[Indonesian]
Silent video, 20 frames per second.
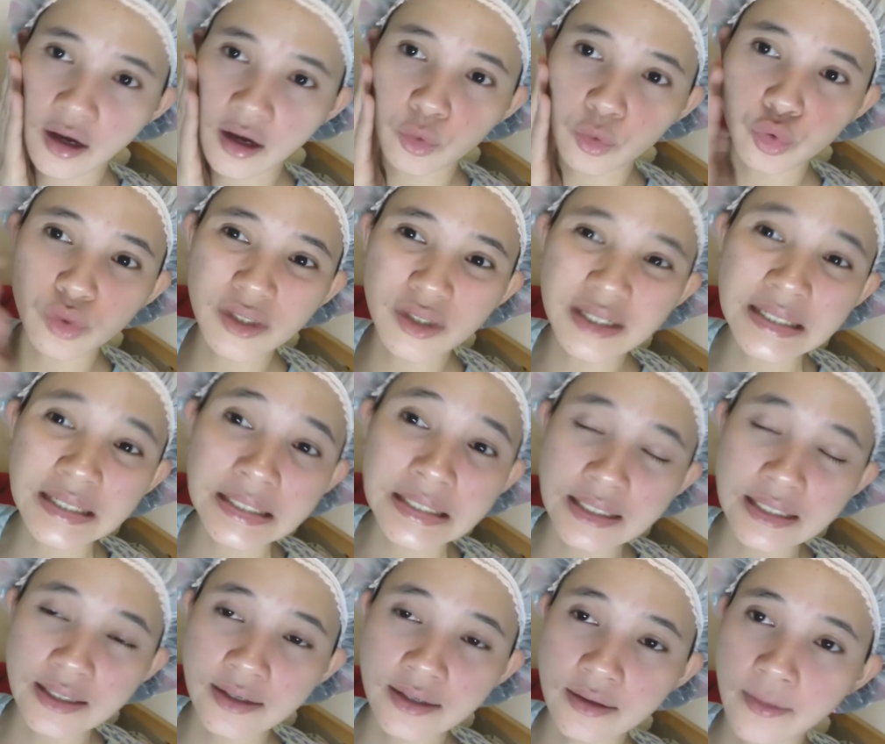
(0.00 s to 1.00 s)
aku tuh
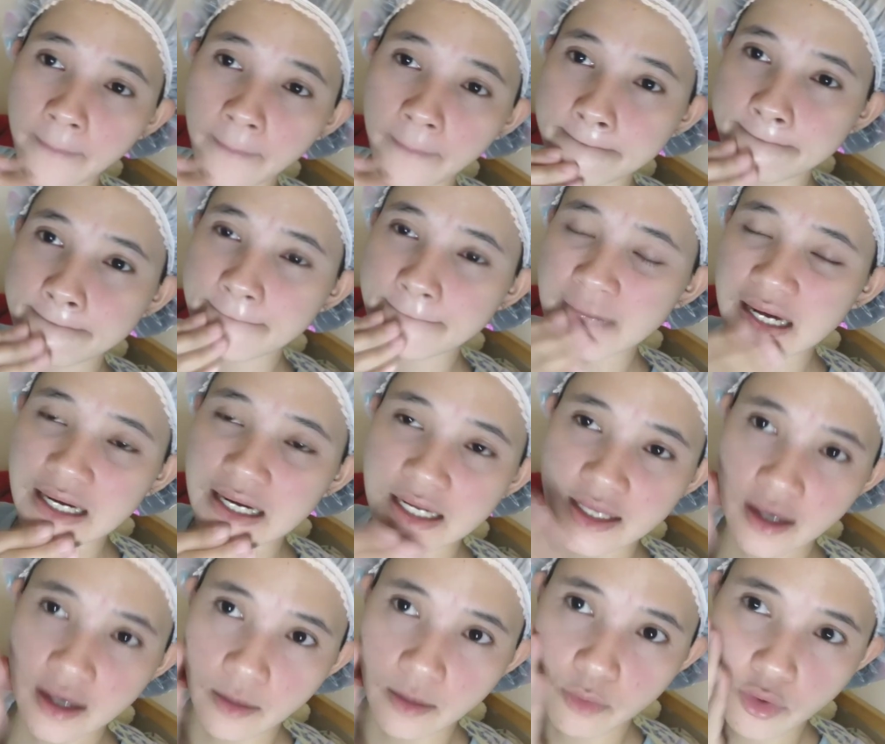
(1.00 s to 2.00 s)
kekering
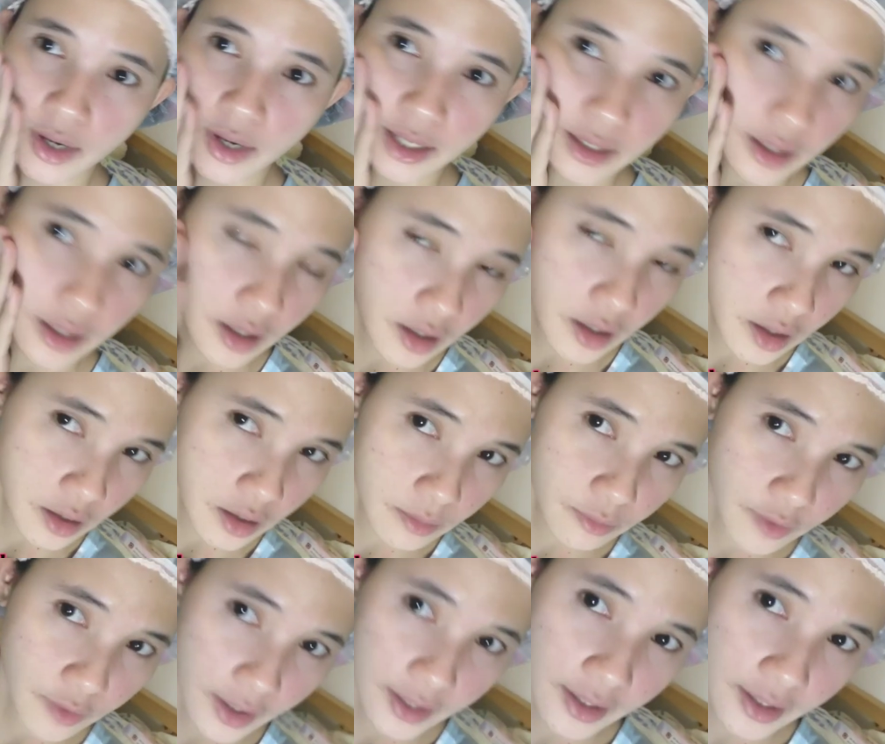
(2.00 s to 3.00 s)
kering ya bukan
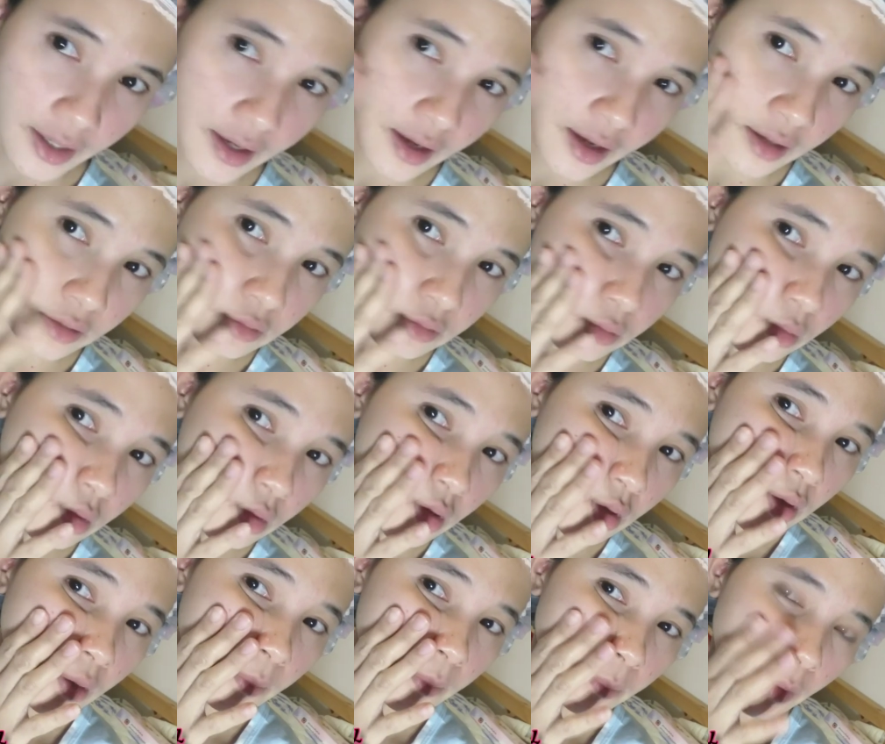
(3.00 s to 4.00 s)
bukan karena itu
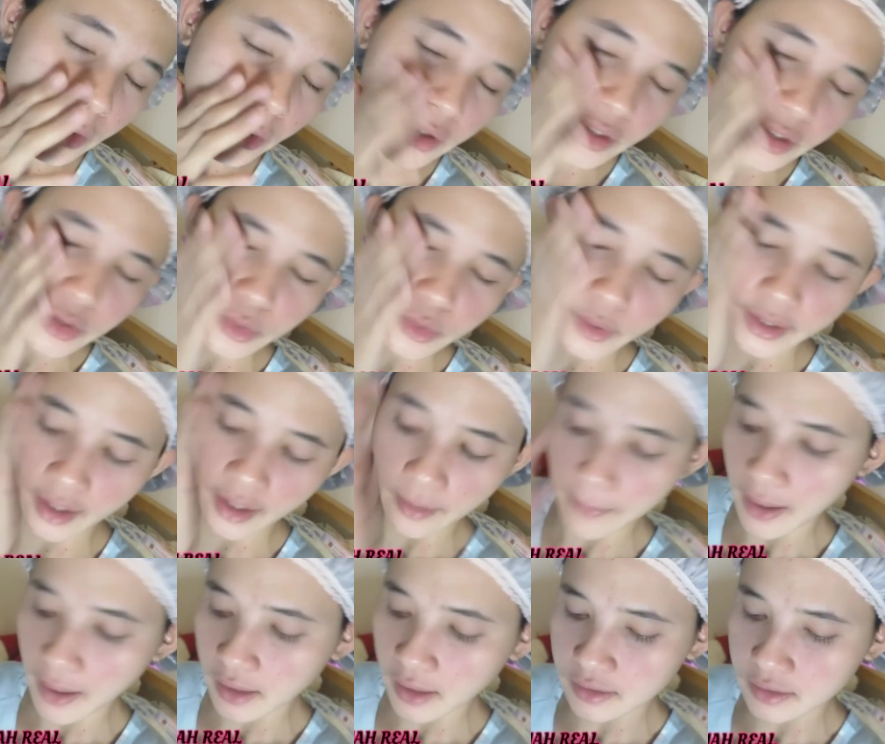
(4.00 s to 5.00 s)
pokoknya tuh enak
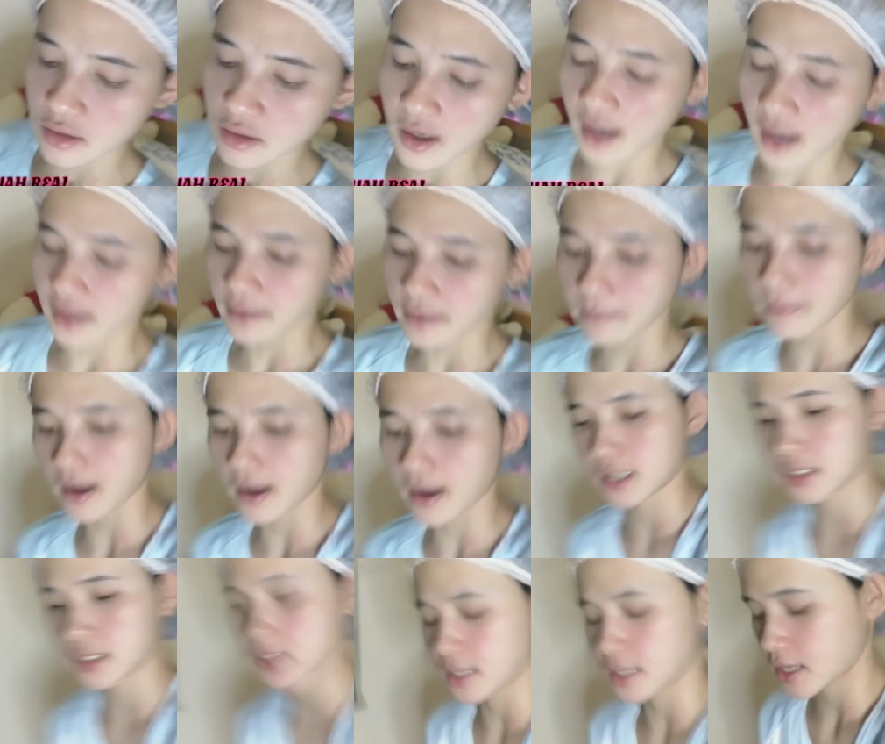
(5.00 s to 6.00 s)
banget ini adem banget